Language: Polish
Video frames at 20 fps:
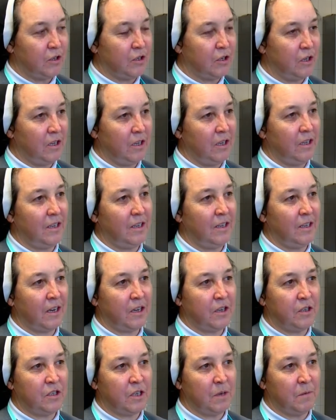Czyli
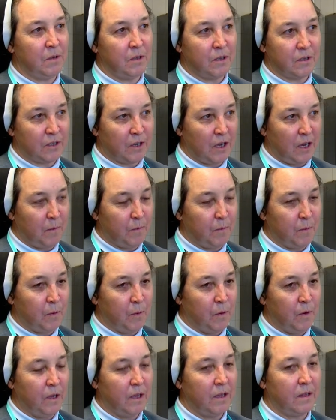jak idziemy do
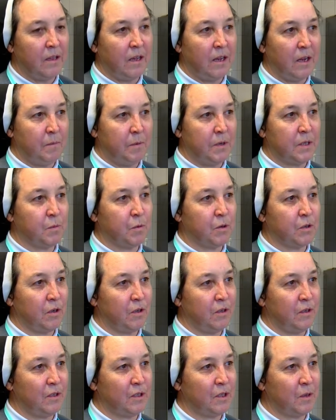sklepu, najlepiej
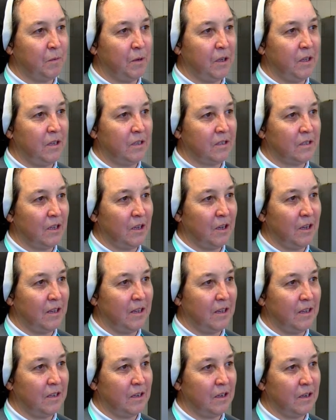sporządzić sobie
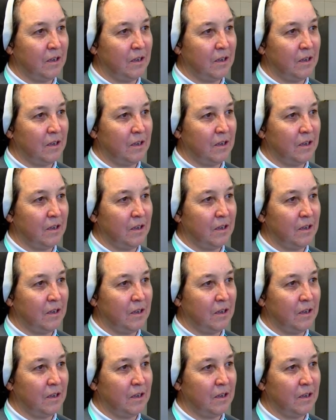listę